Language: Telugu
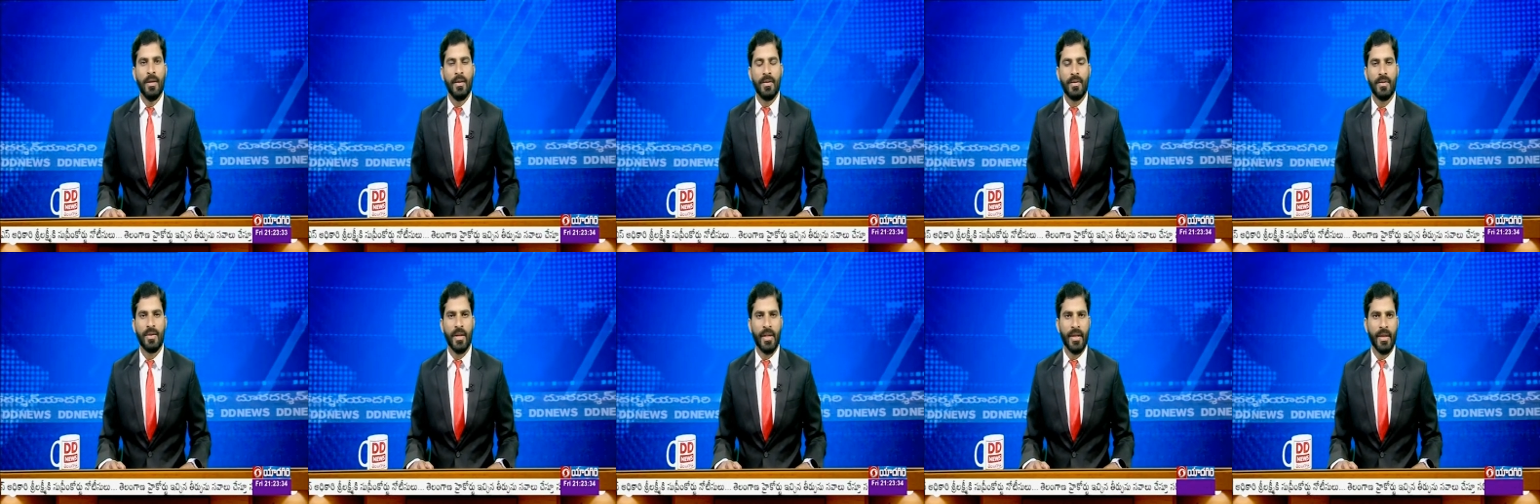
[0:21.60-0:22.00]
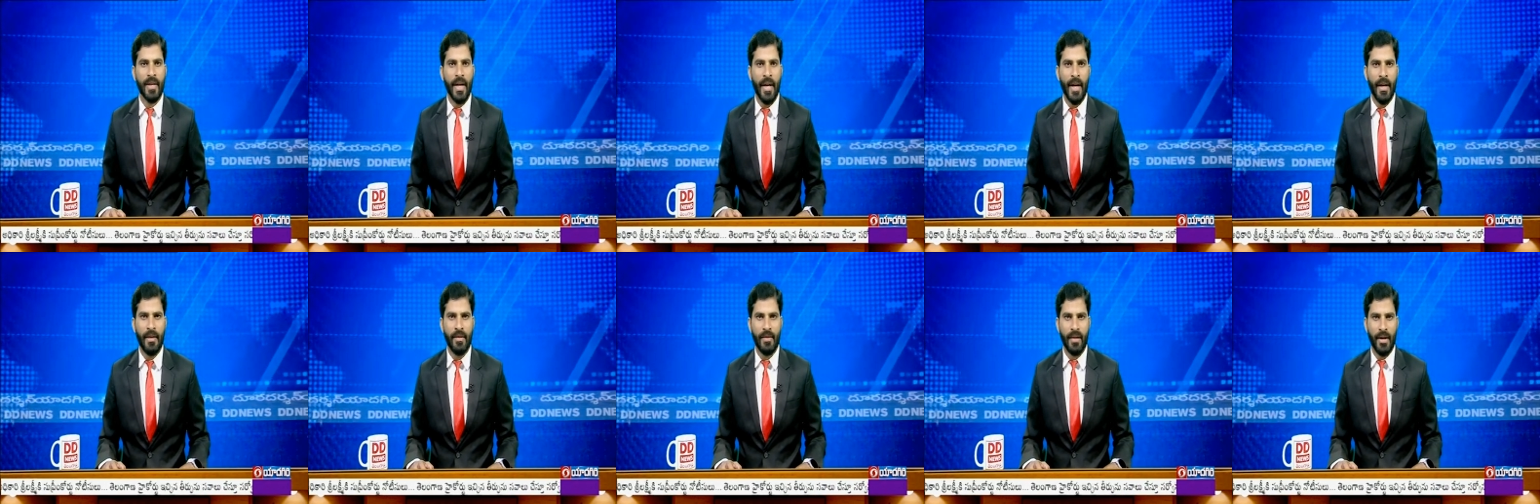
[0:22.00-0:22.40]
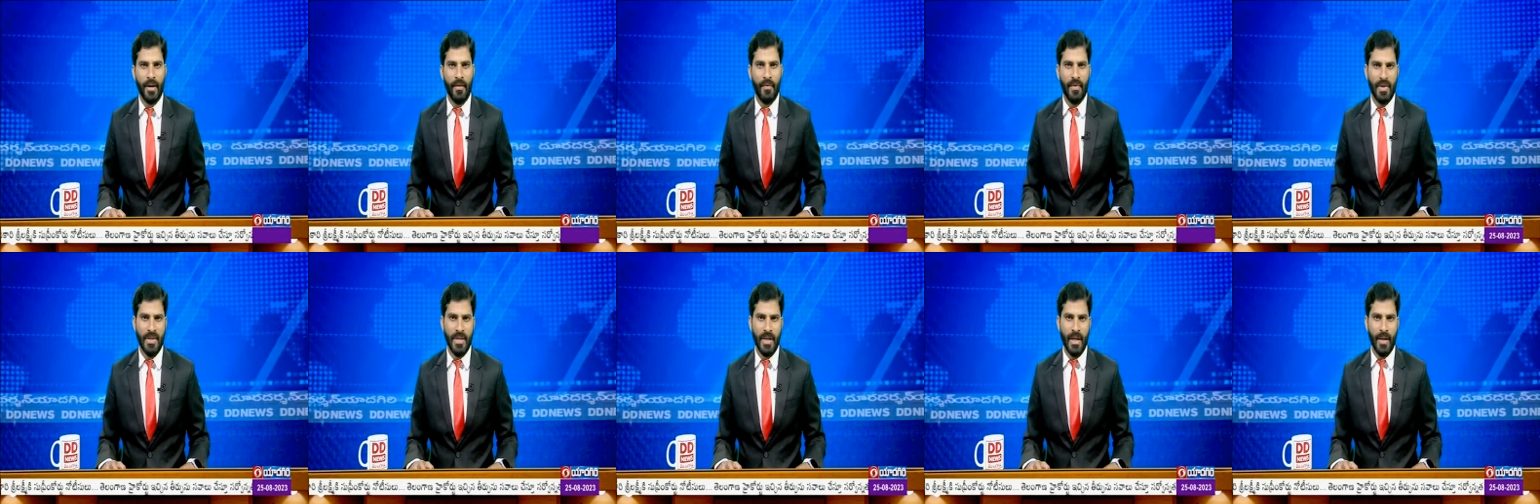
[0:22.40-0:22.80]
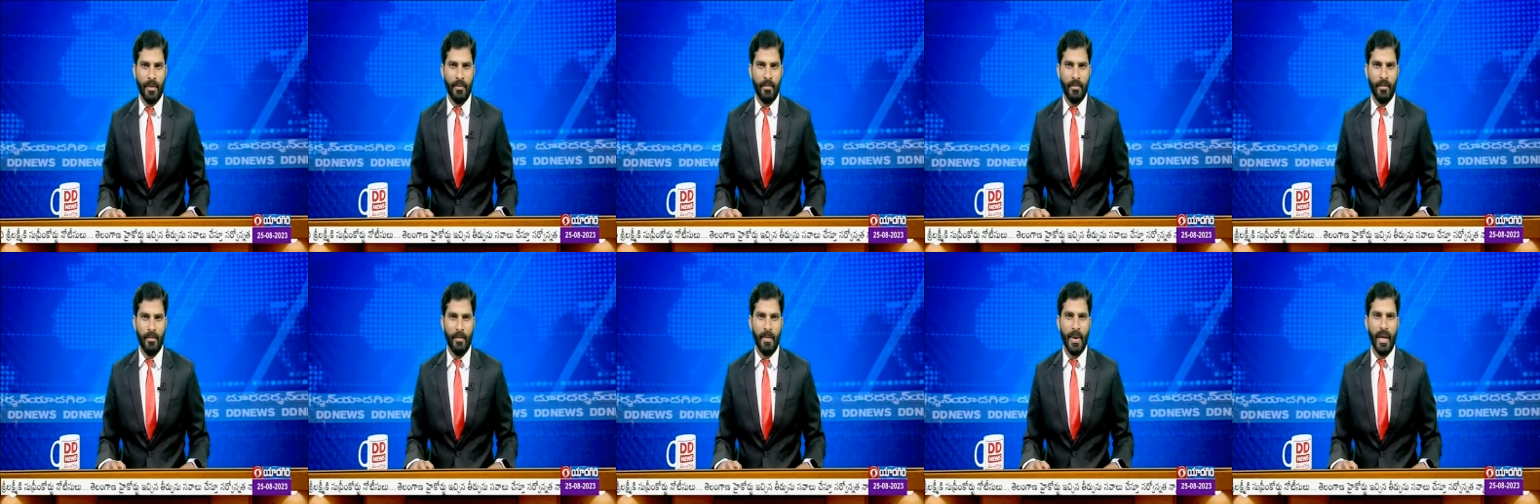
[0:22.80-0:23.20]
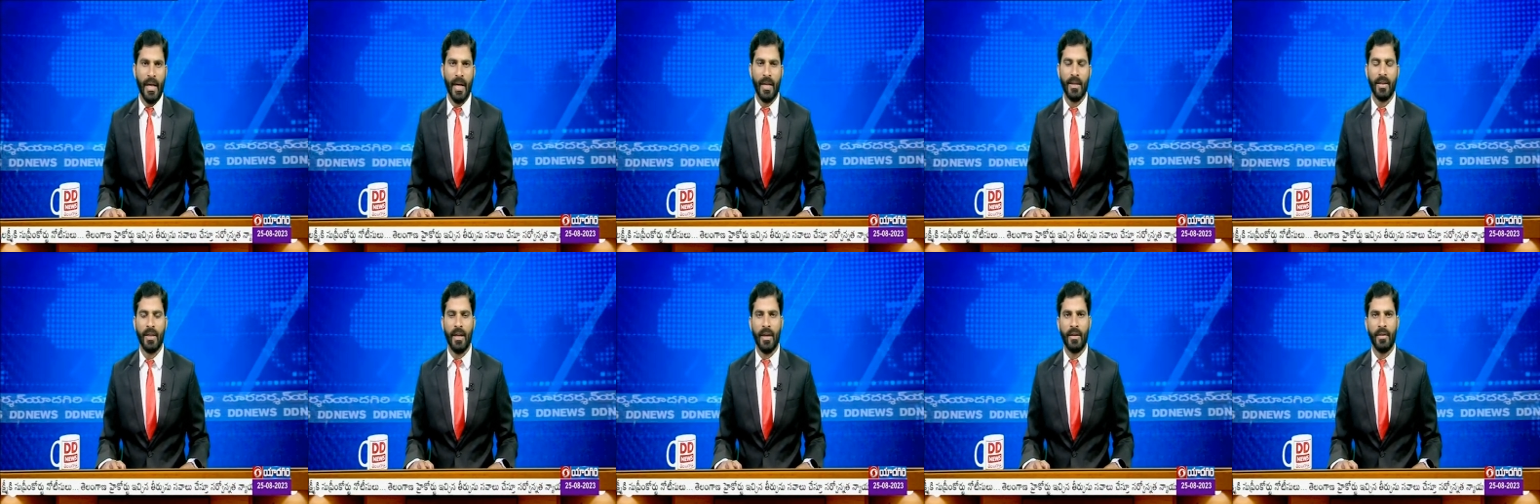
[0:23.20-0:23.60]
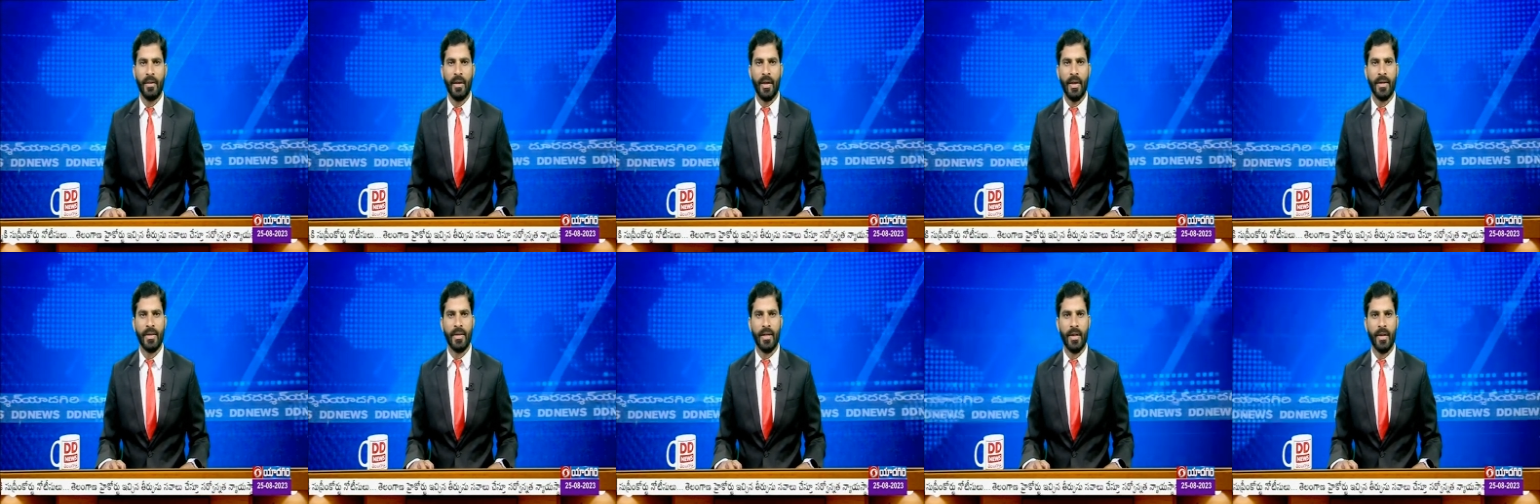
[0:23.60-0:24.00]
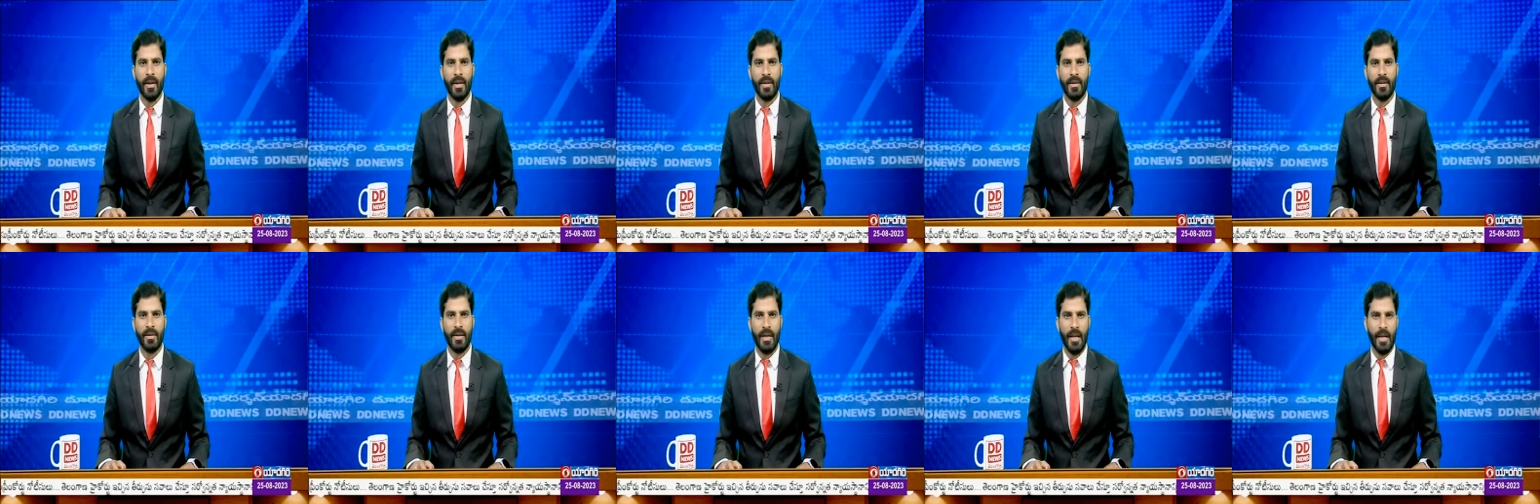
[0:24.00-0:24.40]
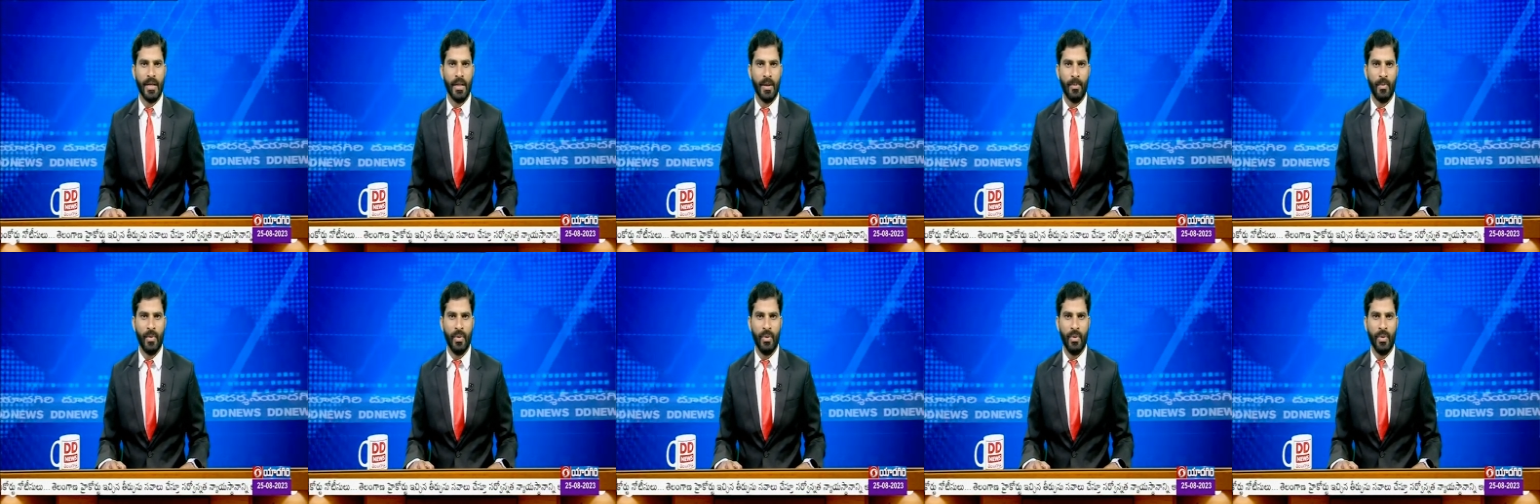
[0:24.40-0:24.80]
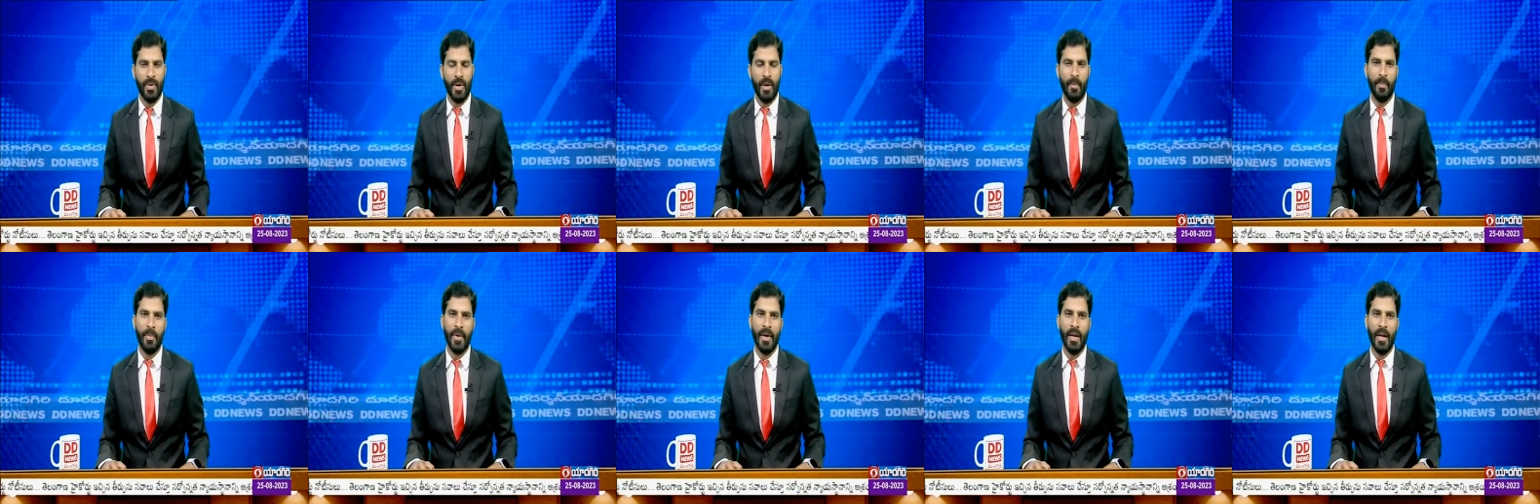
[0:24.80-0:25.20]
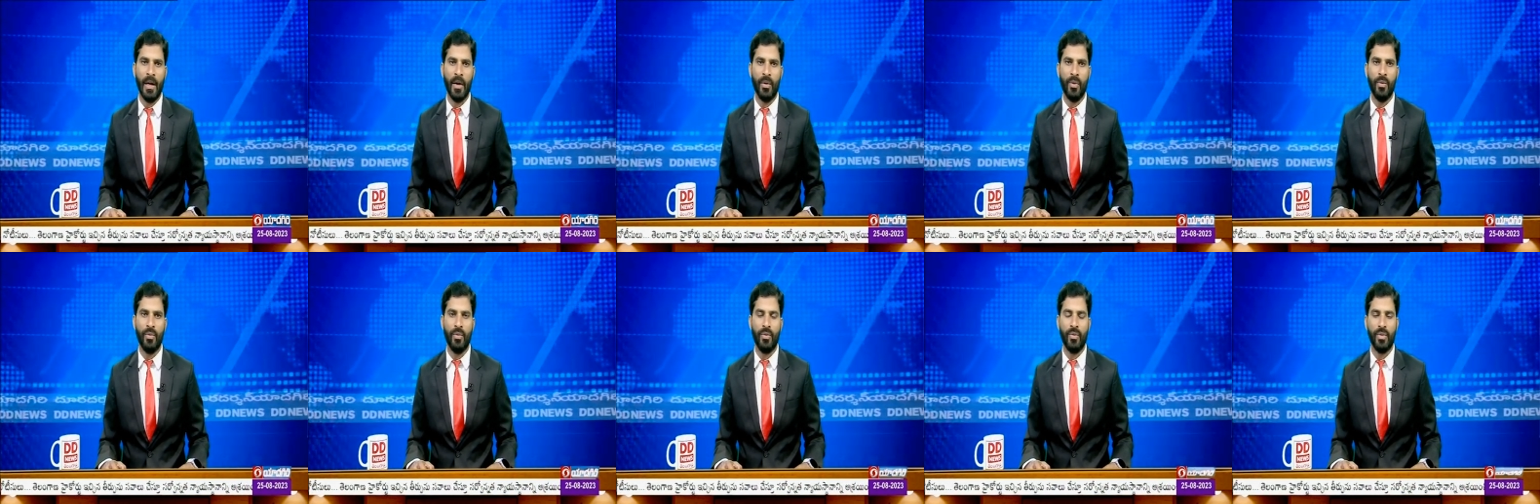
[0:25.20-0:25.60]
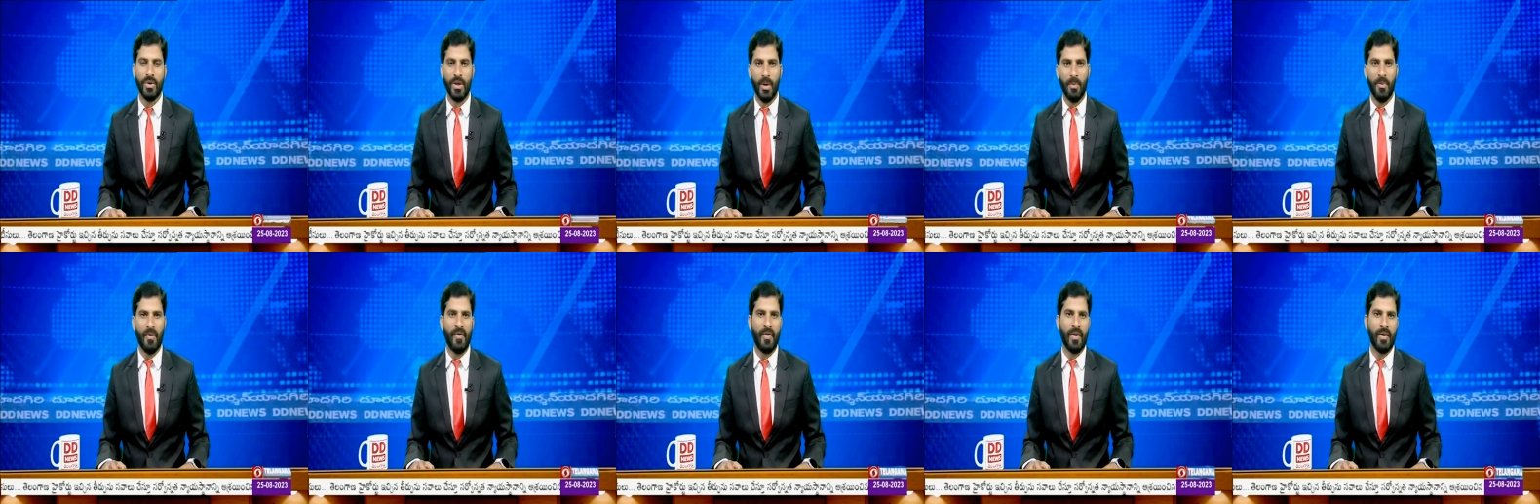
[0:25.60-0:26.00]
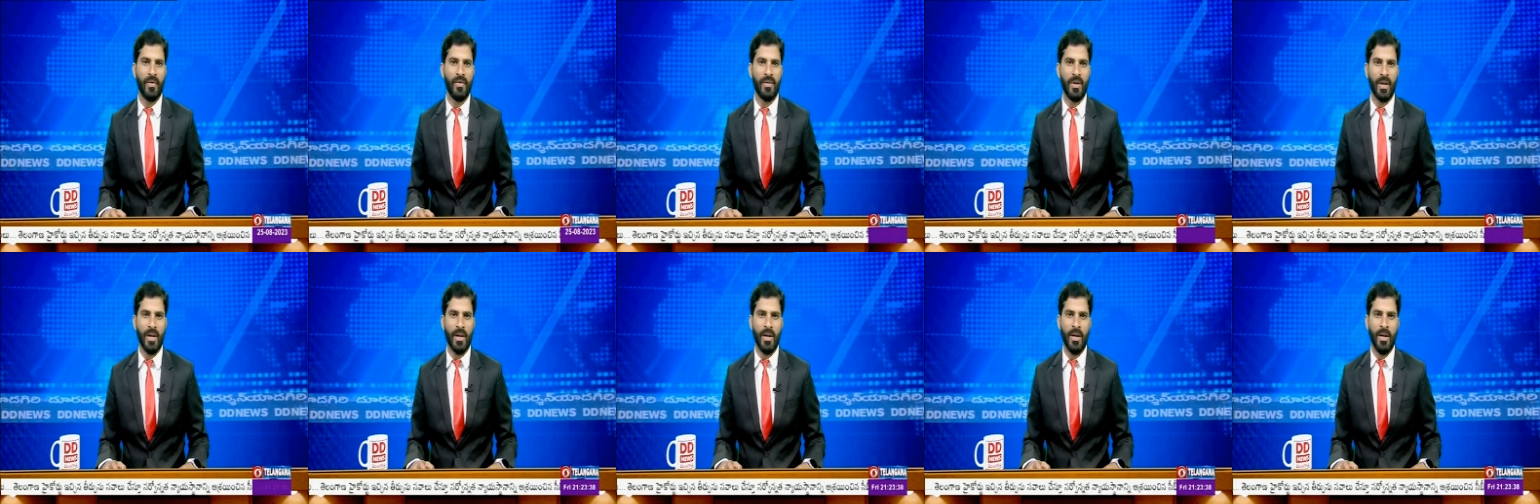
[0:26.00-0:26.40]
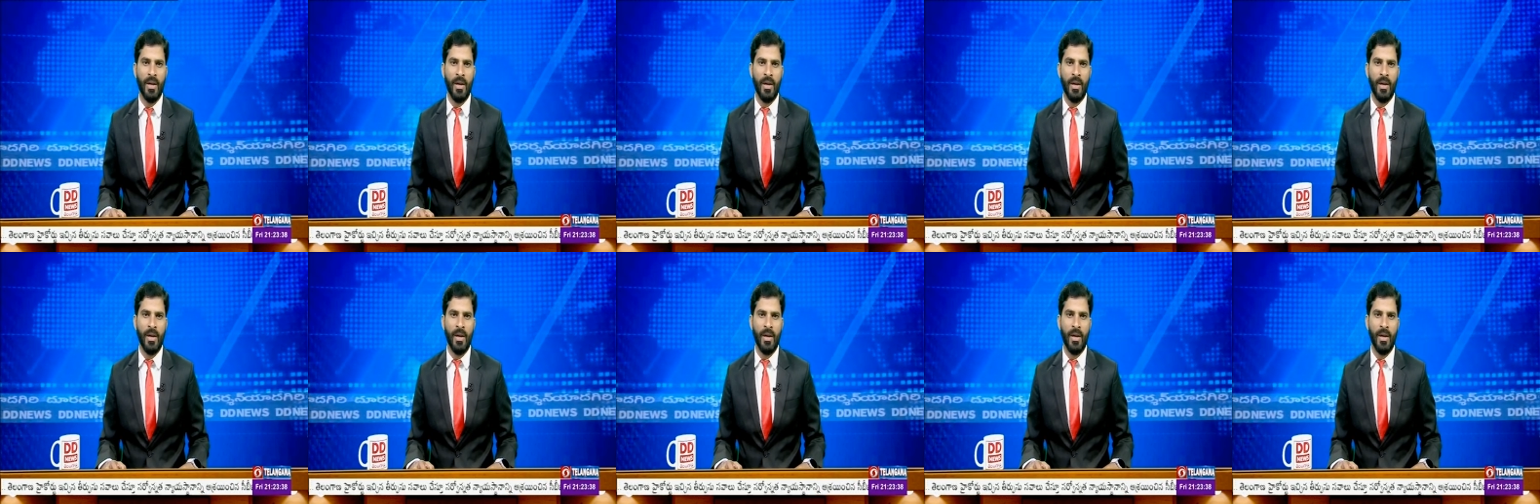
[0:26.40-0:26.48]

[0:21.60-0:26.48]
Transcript: చంద్రయాన్ త్రీ విజయం భారత అంతరిక్ష రంగ స్టార్టప్లు కంపెనీలకు ఊతమివ్వనుంది